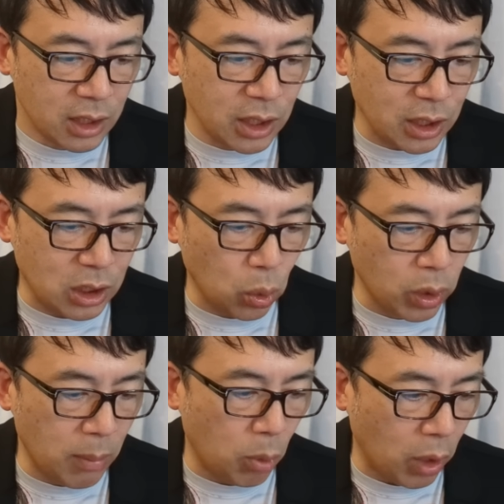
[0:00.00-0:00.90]
地域
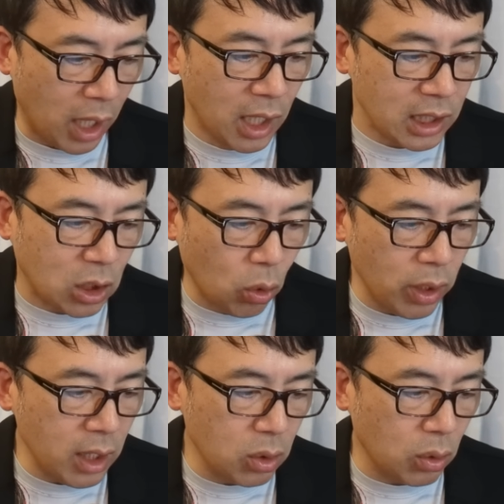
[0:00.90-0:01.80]
送電網が気
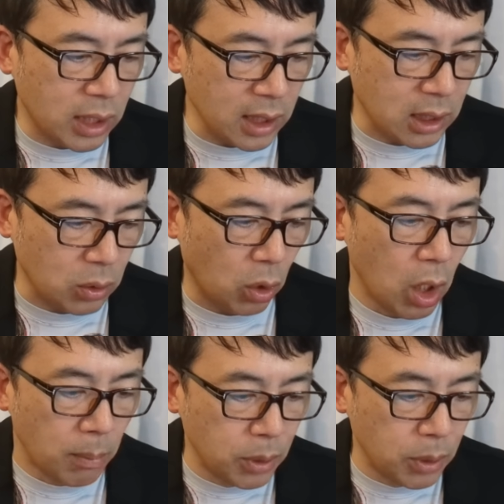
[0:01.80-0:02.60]
候変動対策の